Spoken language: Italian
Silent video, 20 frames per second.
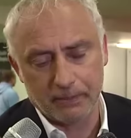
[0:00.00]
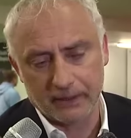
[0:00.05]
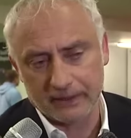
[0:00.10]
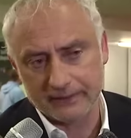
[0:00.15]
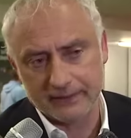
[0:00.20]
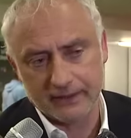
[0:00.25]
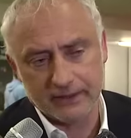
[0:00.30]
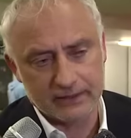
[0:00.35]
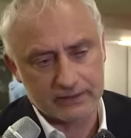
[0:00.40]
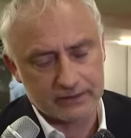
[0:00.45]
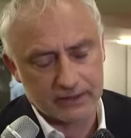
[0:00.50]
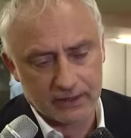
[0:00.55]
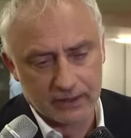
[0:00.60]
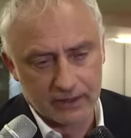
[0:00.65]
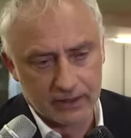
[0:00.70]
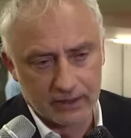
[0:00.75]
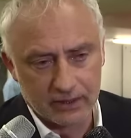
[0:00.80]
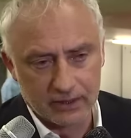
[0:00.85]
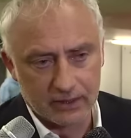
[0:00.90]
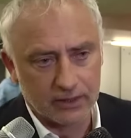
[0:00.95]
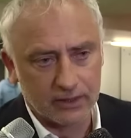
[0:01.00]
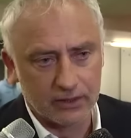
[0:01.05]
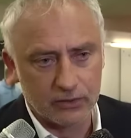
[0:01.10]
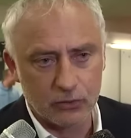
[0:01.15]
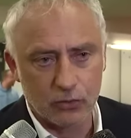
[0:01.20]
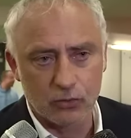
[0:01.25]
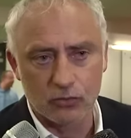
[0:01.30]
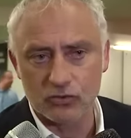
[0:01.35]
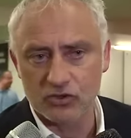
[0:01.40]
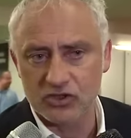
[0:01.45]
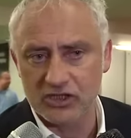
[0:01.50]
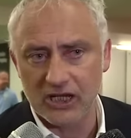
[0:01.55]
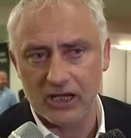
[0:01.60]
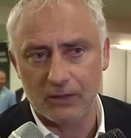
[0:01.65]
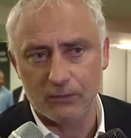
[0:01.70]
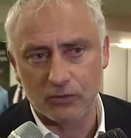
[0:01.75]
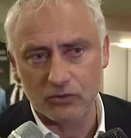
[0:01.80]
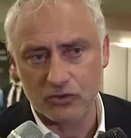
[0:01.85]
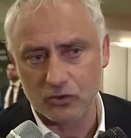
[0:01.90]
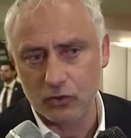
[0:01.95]
partita, non
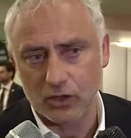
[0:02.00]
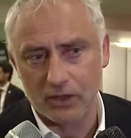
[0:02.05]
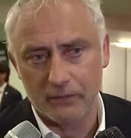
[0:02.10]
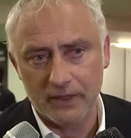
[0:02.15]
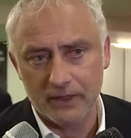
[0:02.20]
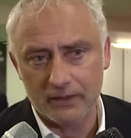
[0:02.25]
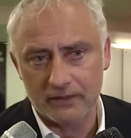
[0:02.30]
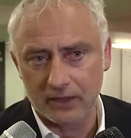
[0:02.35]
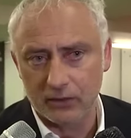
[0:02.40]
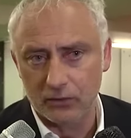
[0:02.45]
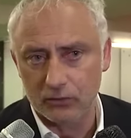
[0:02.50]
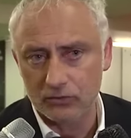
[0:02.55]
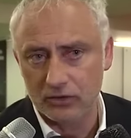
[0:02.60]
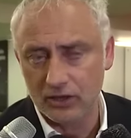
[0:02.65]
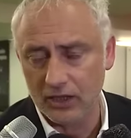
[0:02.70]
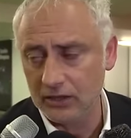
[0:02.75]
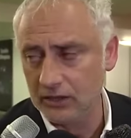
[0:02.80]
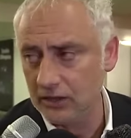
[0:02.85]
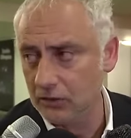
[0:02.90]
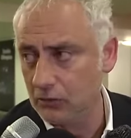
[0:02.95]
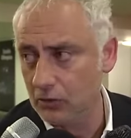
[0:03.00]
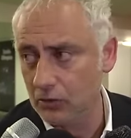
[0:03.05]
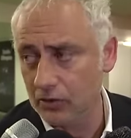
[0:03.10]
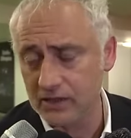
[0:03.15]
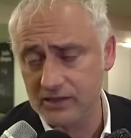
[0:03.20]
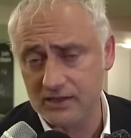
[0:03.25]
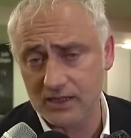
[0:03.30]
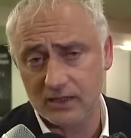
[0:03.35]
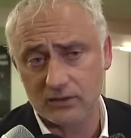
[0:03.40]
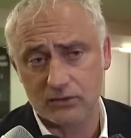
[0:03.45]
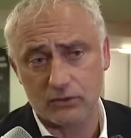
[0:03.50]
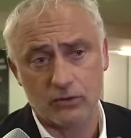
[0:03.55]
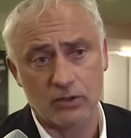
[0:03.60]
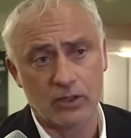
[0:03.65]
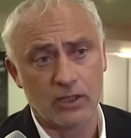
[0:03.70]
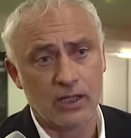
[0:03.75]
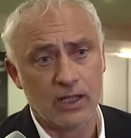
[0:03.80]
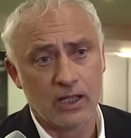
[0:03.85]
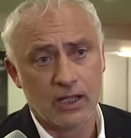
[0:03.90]
siamo sicuramente contenti di quello che è stato